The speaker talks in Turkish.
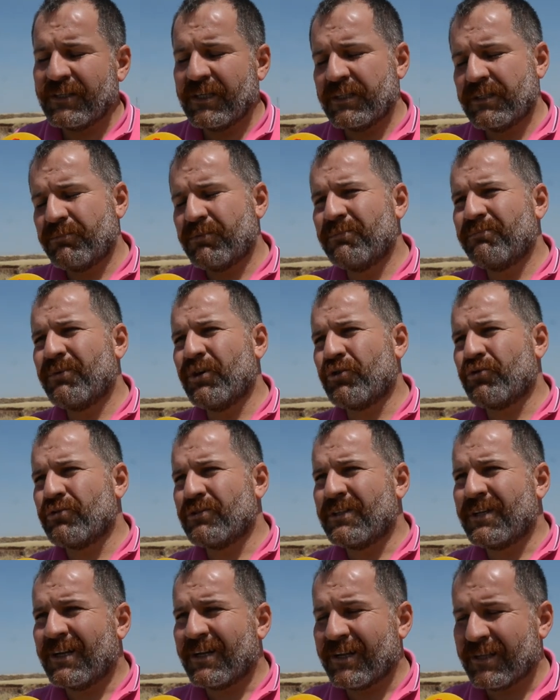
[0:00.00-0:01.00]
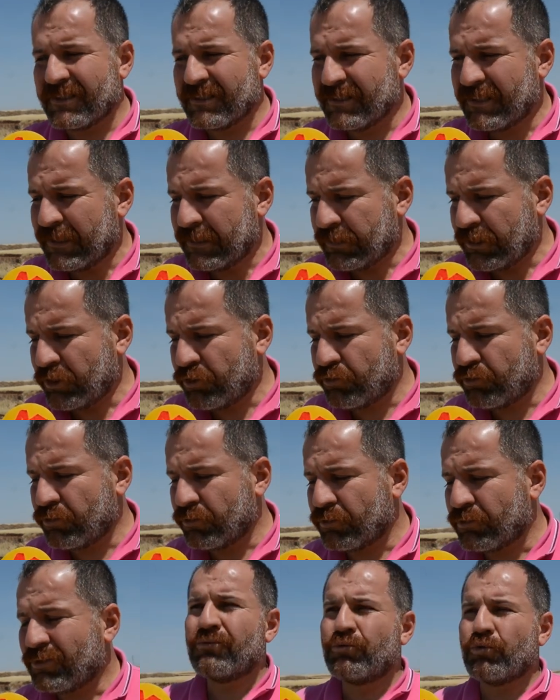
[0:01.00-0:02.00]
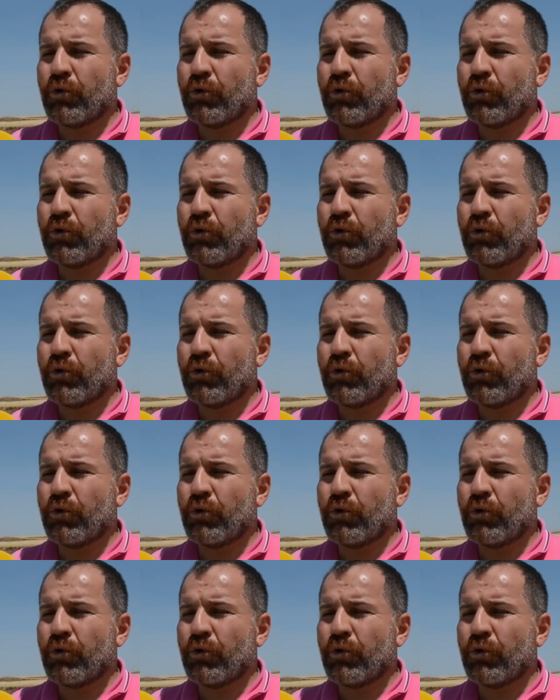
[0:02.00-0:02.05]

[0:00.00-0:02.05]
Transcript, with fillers: 7500 lira arasında değişiyor.